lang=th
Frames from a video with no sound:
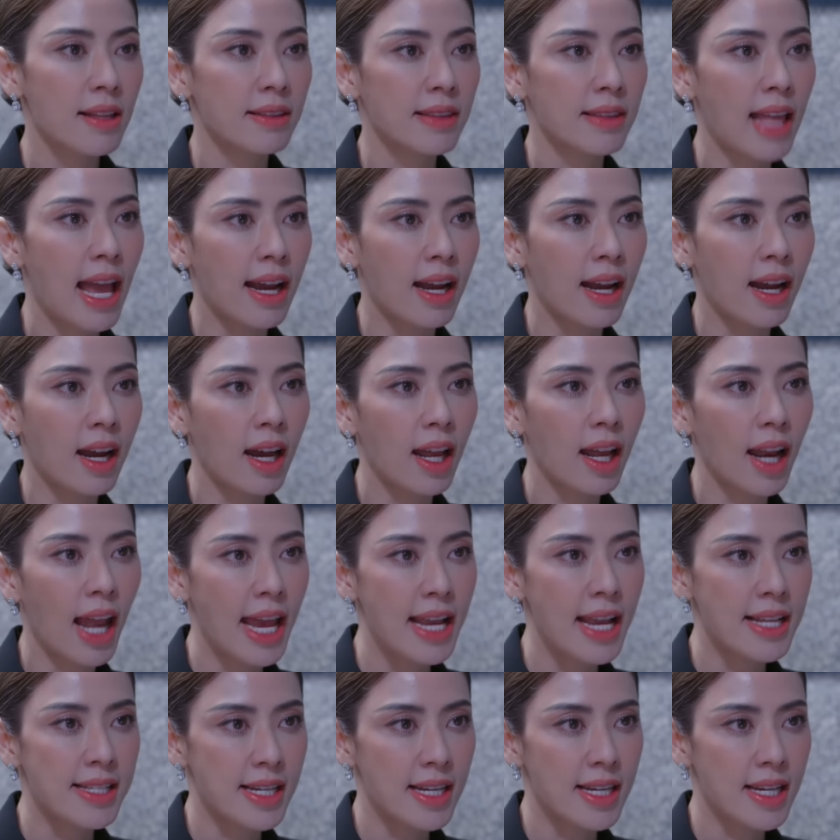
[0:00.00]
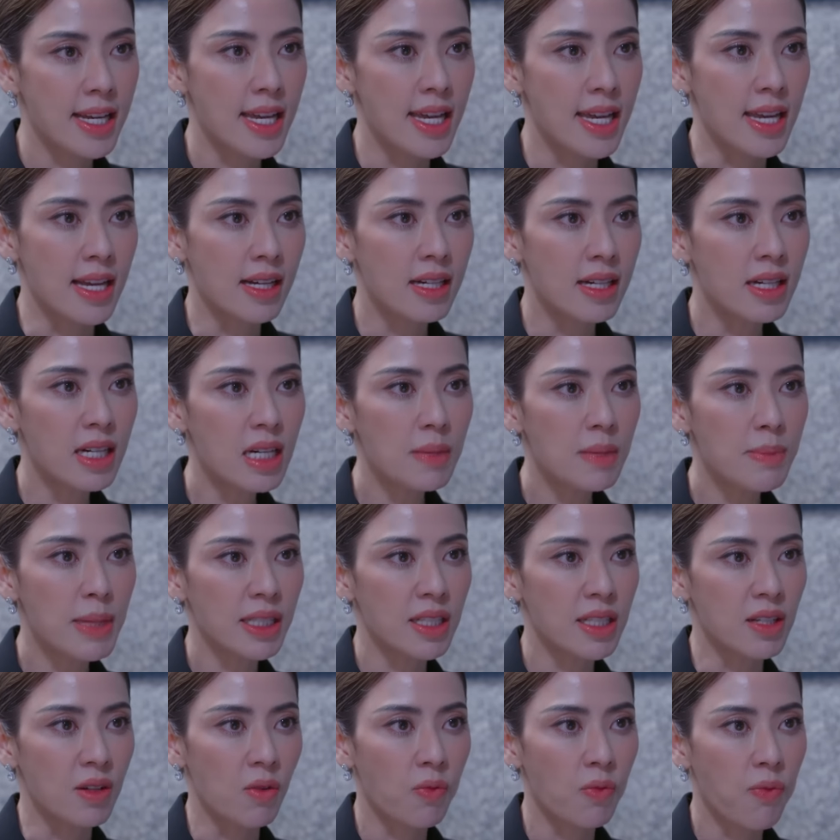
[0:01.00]
แต่ใครจะขี่ขึ้นมา
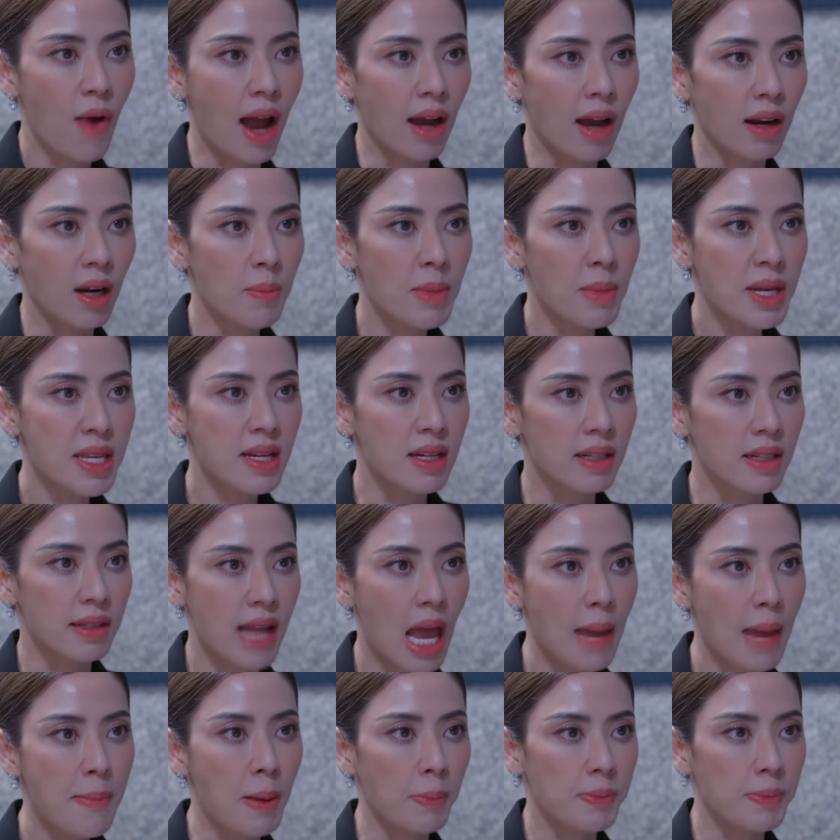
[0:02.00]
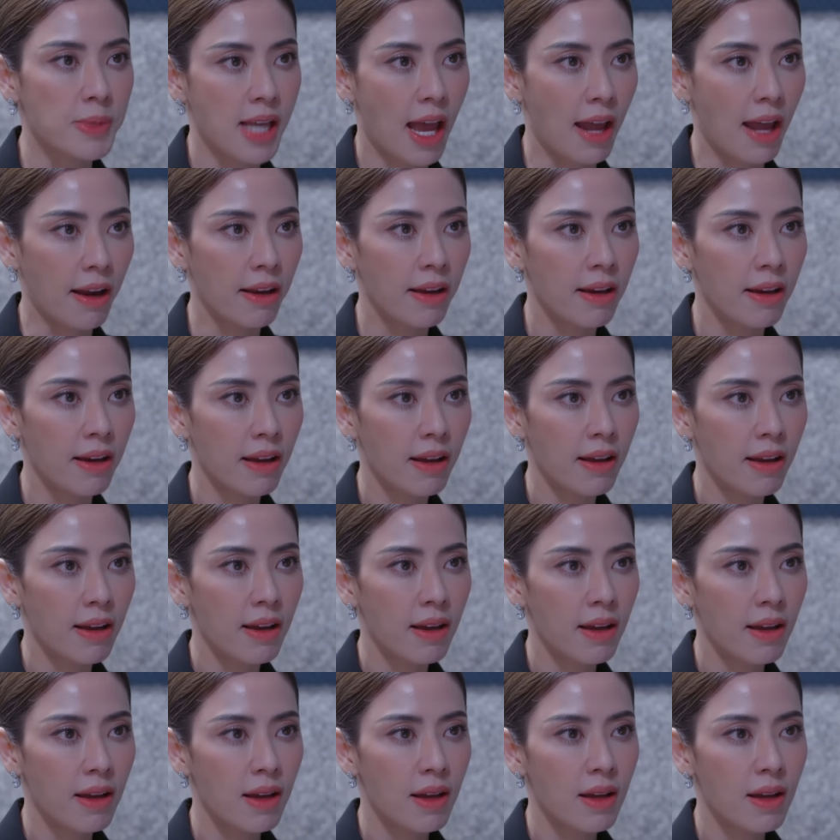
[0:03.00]
ถึงฝั่งแล้วมายืนได้แบบฉัน
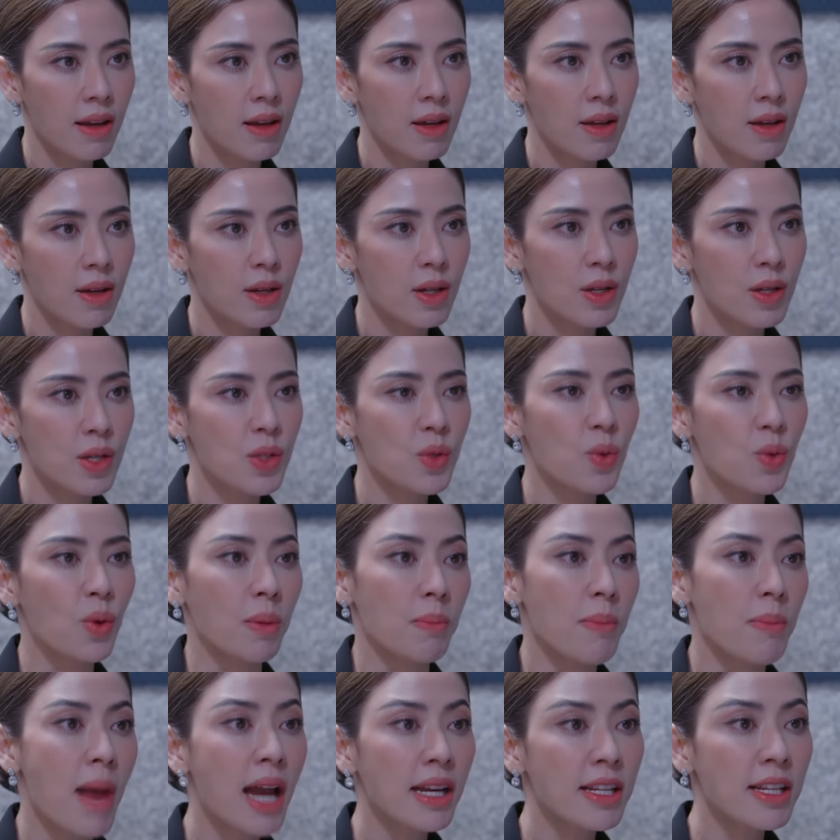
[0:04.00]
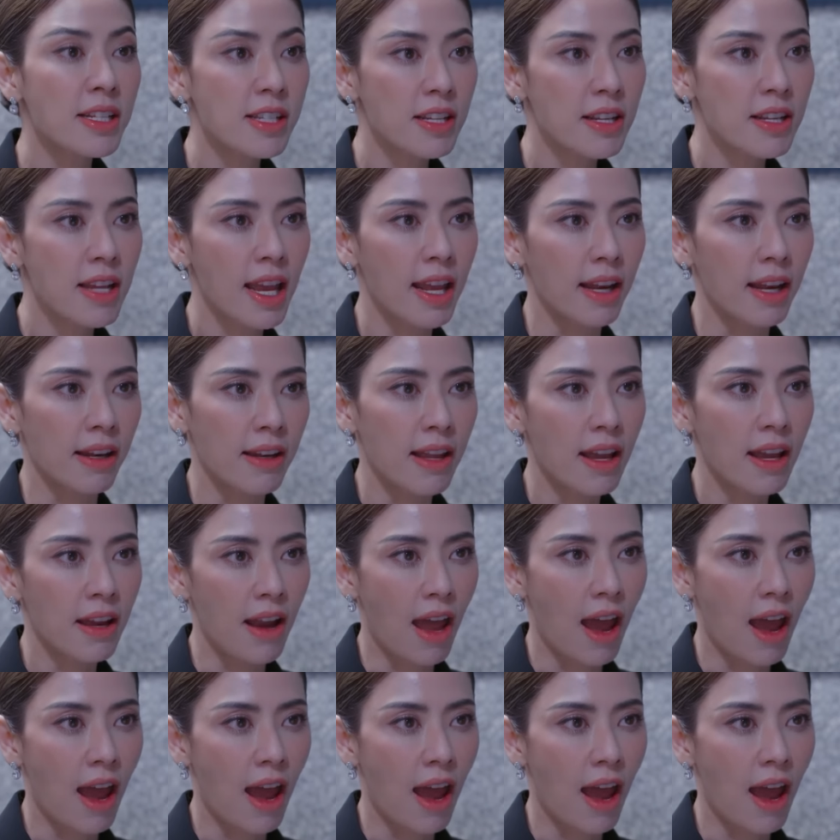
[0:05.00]
ส่วนมากที่ฉันเห็นเนี่ย